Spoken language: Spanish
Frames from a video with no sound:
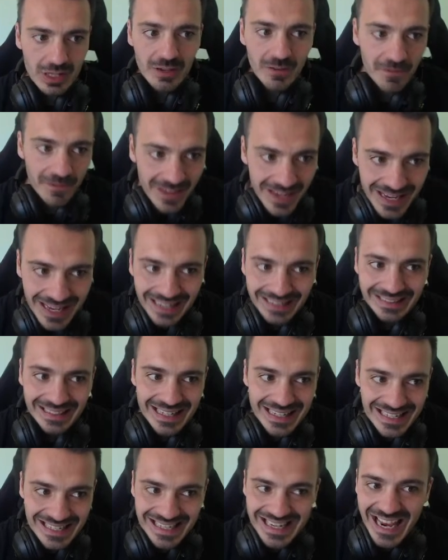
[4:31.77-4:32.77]
Y
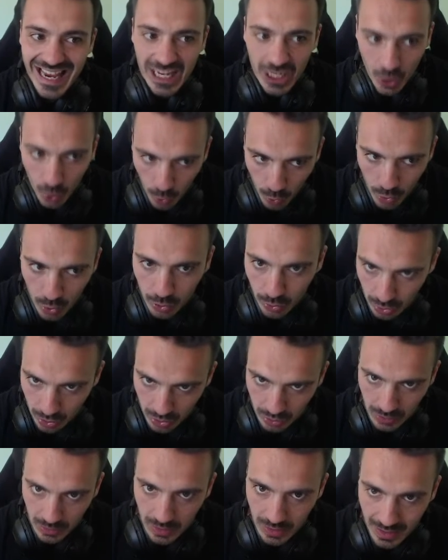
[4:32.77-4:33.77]
fíjate si hay
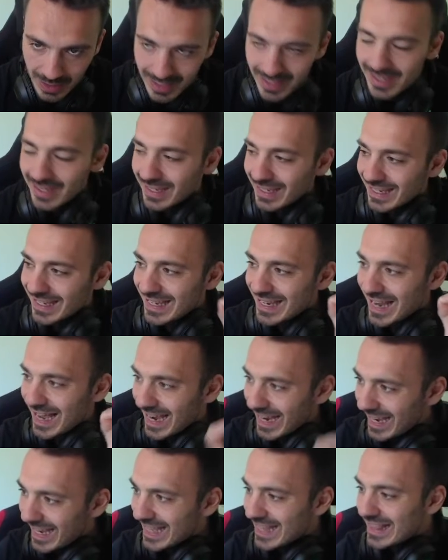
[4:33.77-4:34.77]
gorros y la
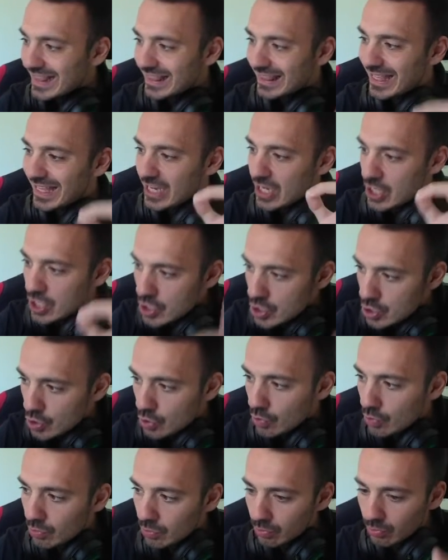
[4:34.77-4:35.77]
gente
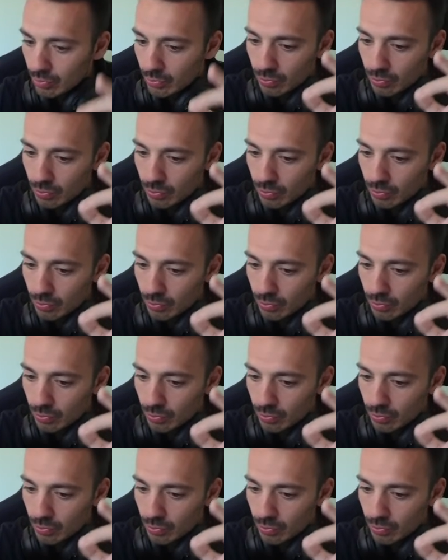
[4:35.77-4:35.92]
no